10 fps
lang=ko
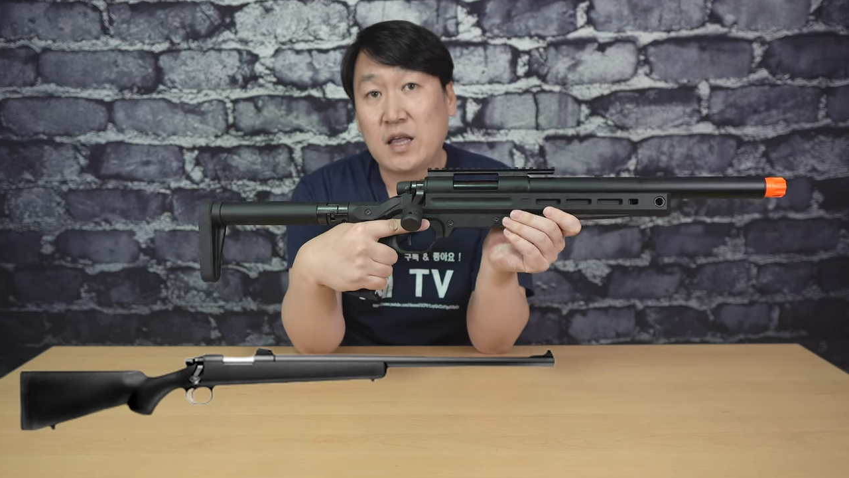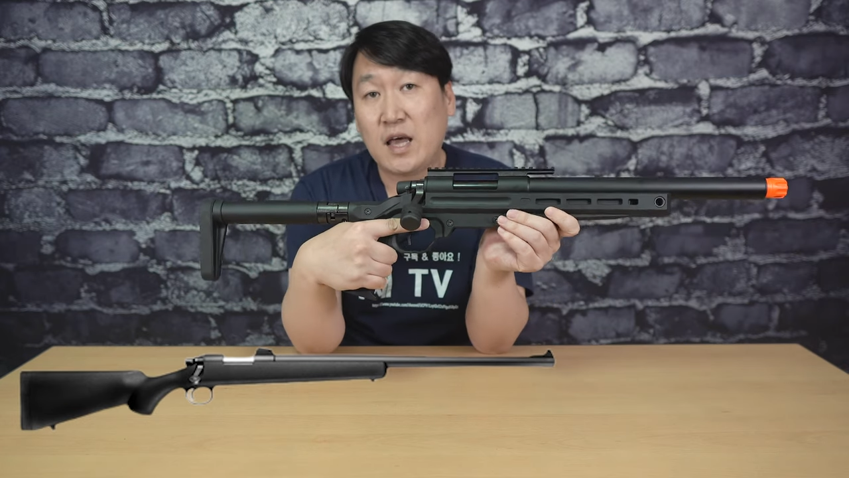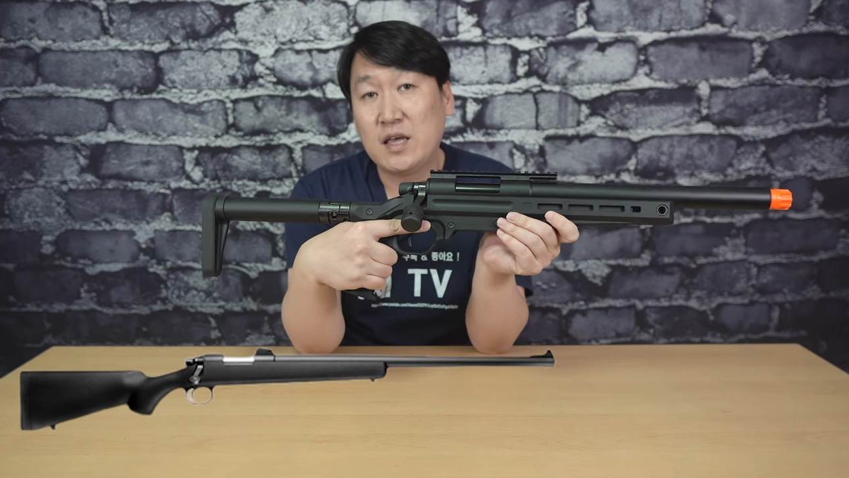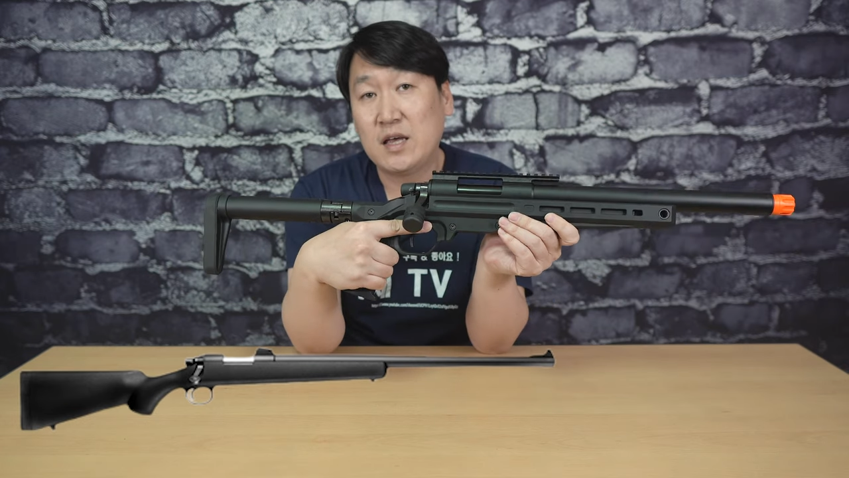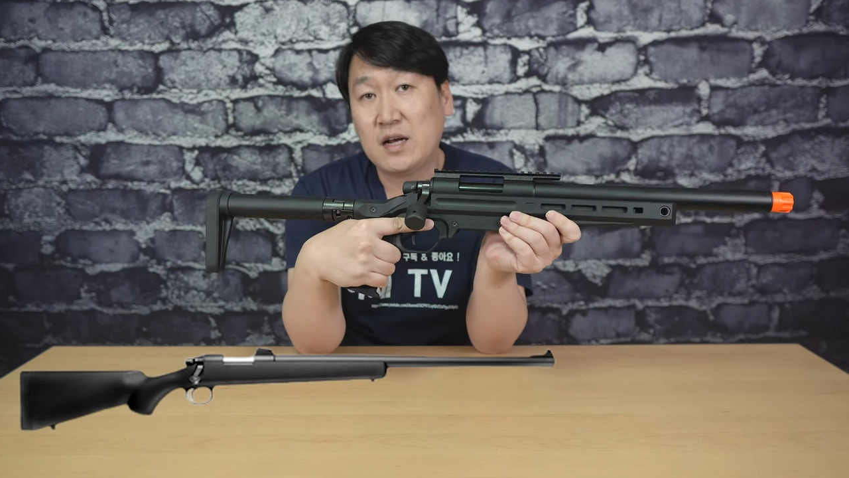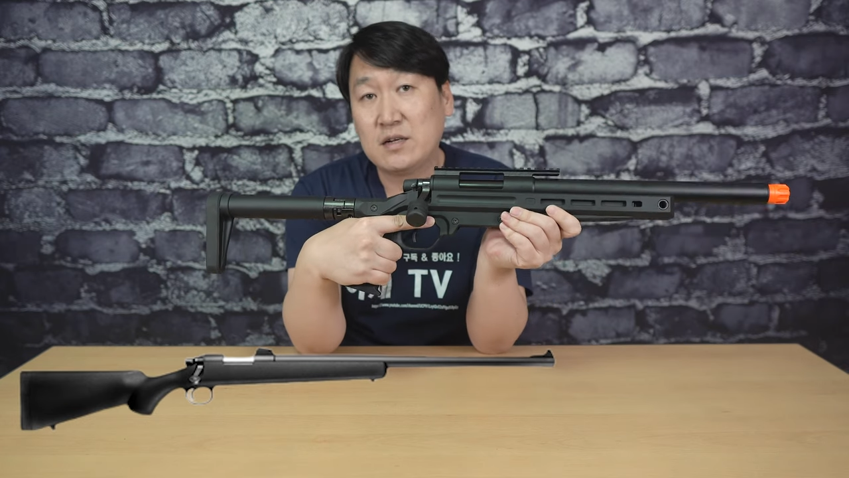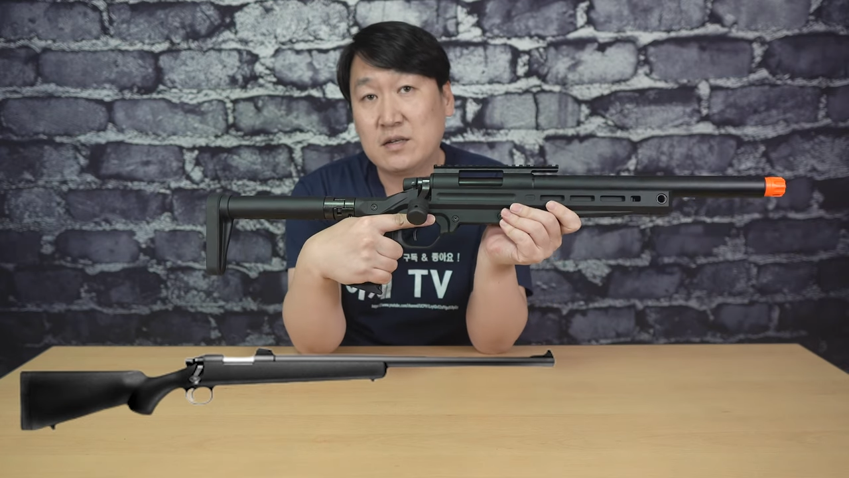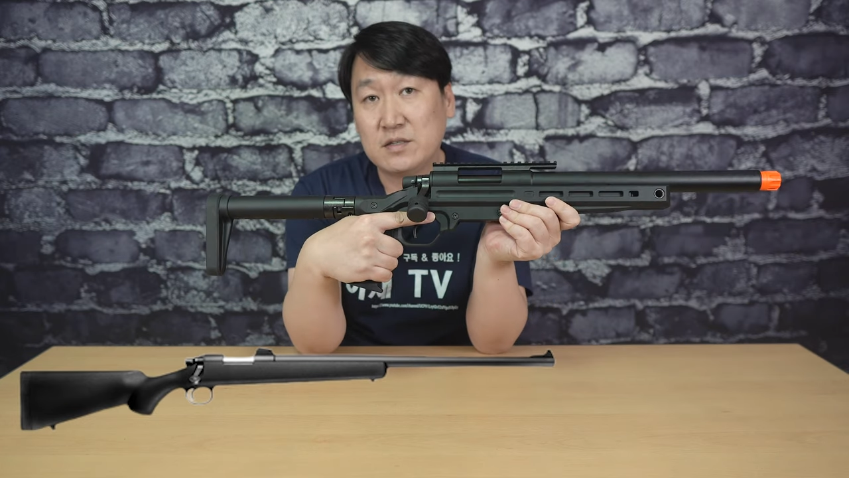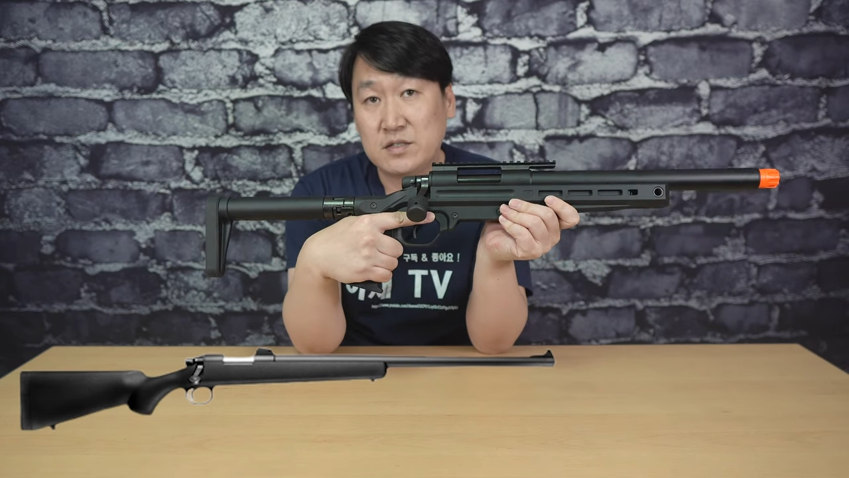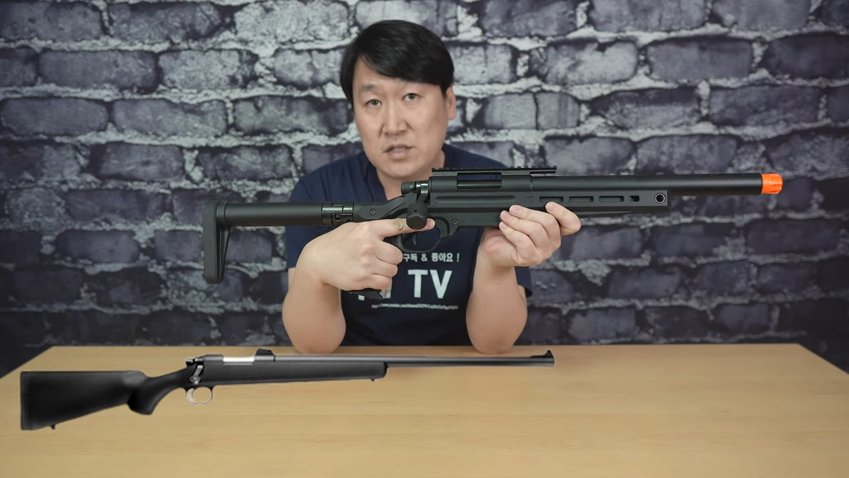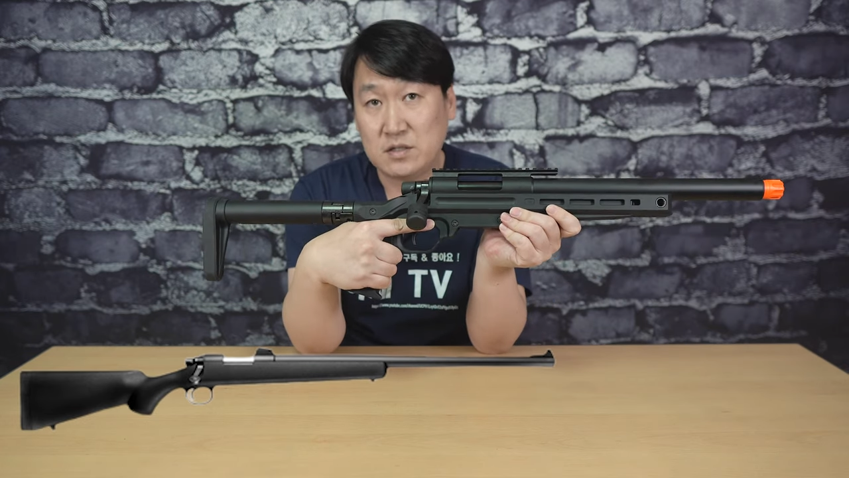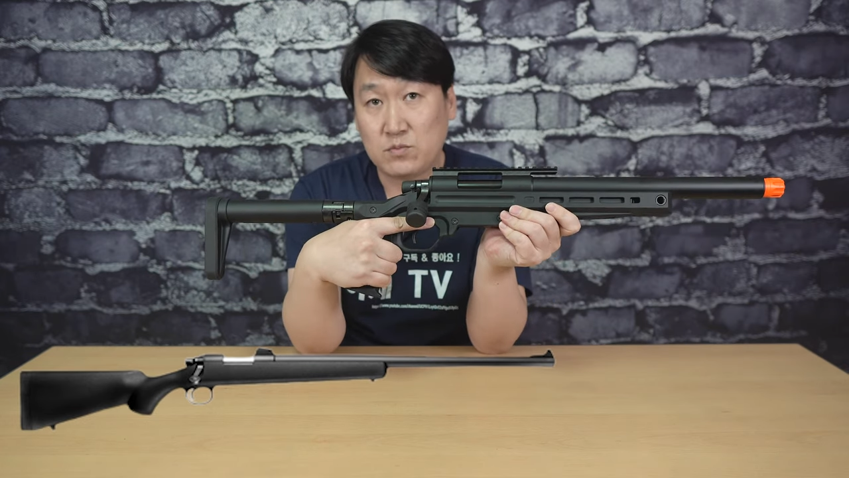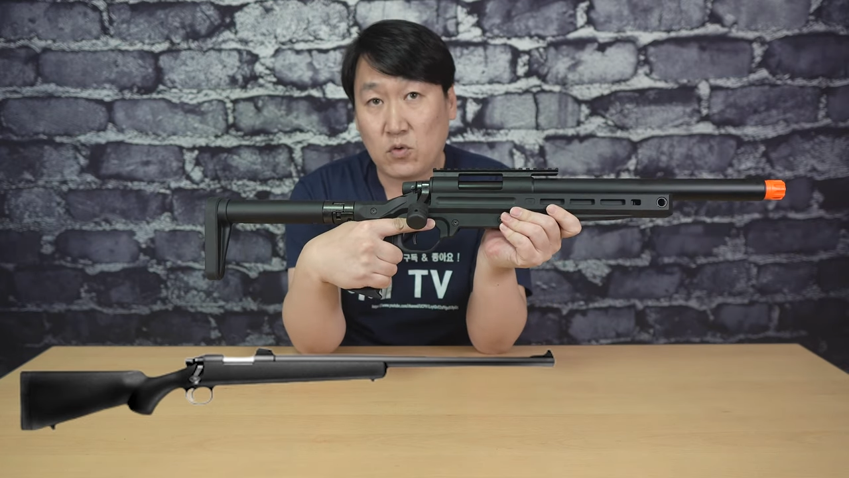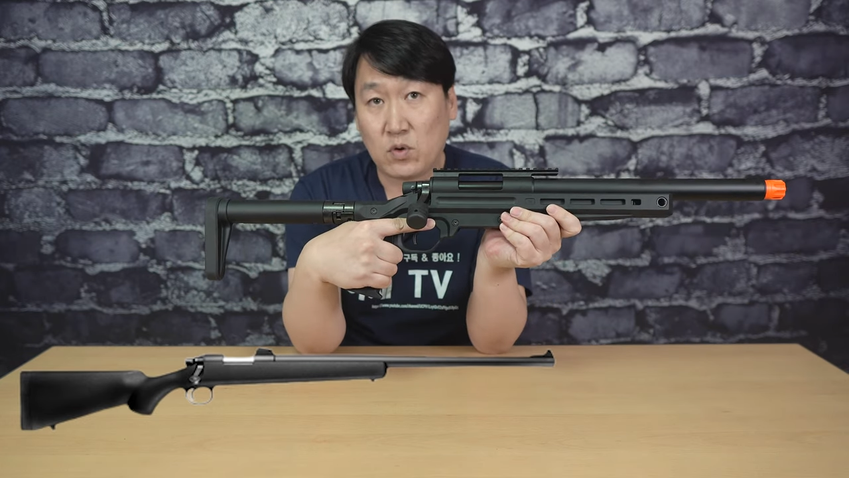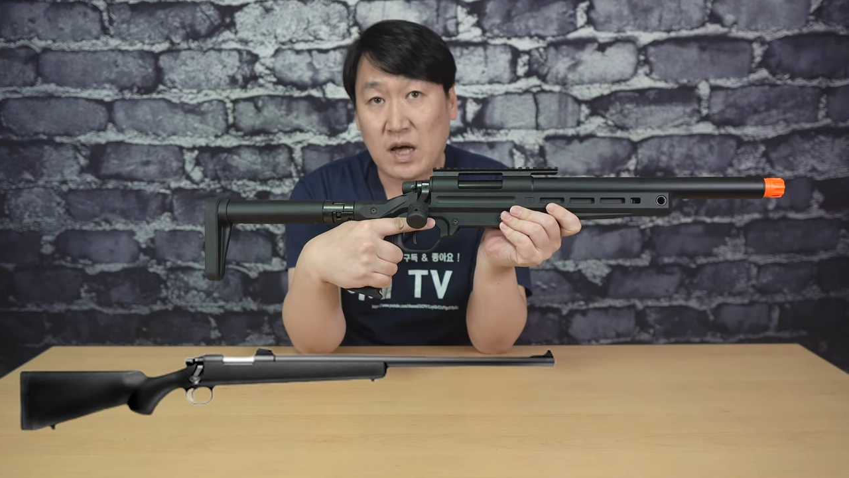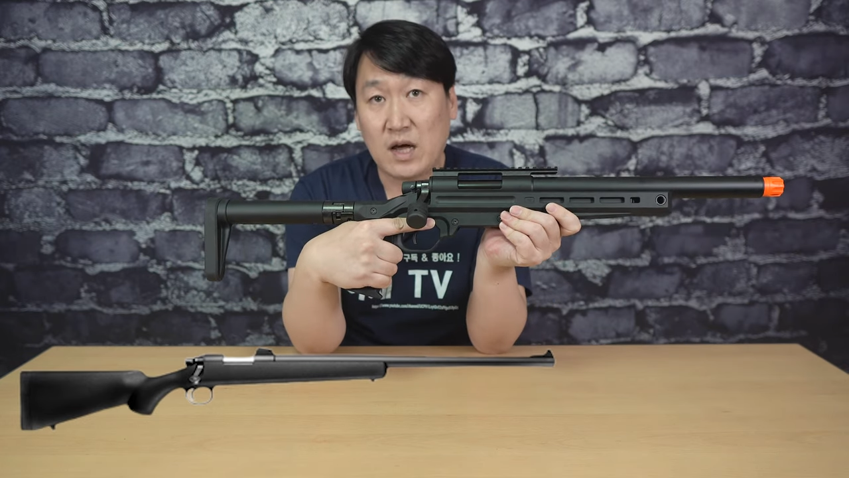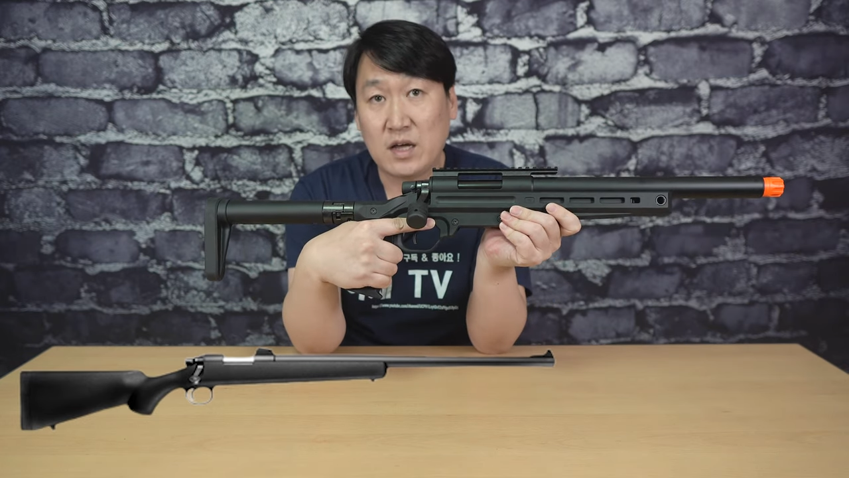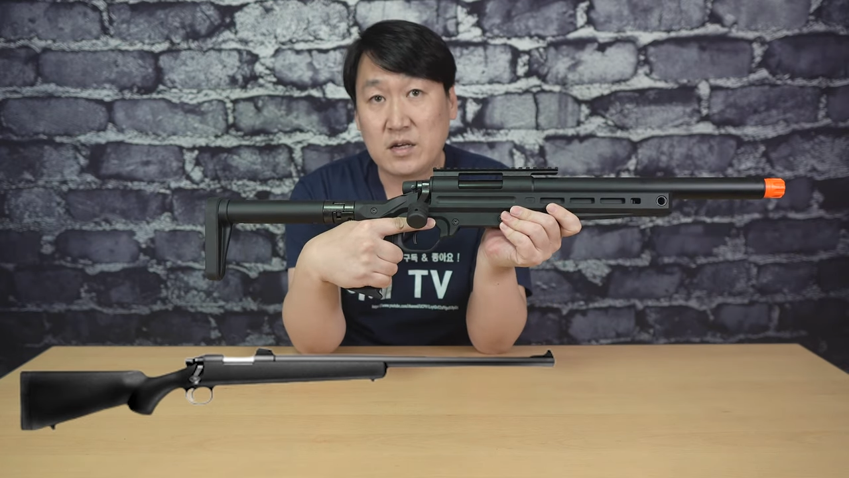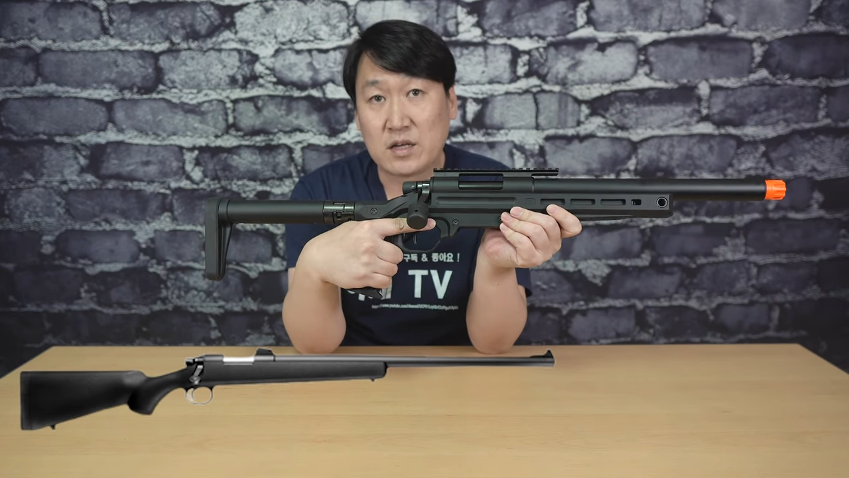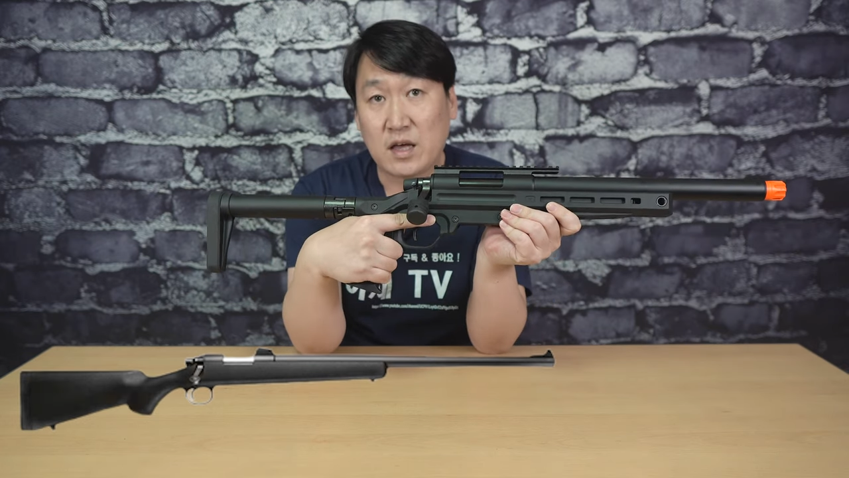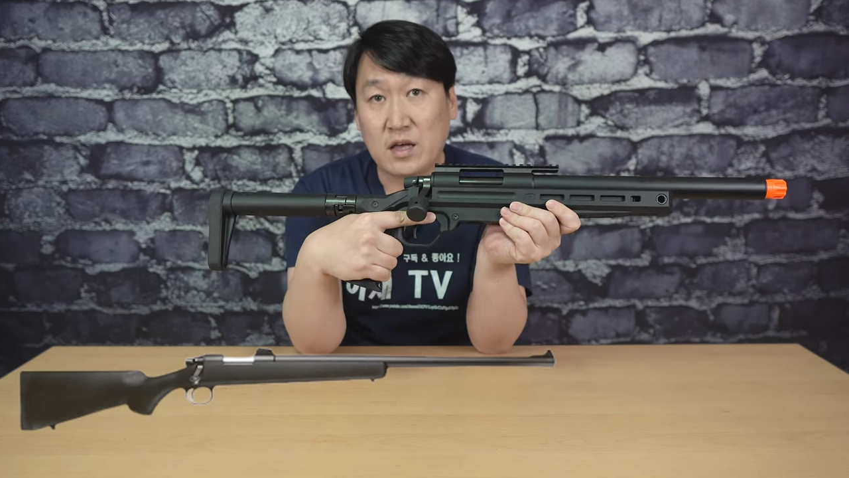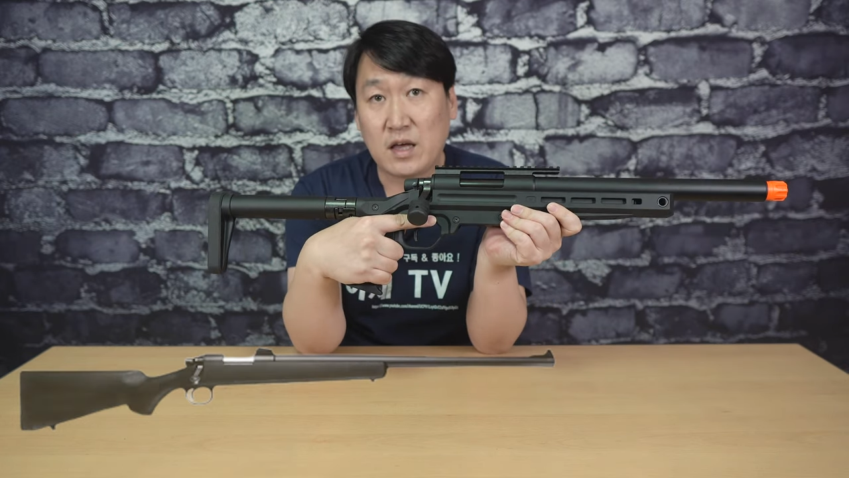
AR15나 이렇게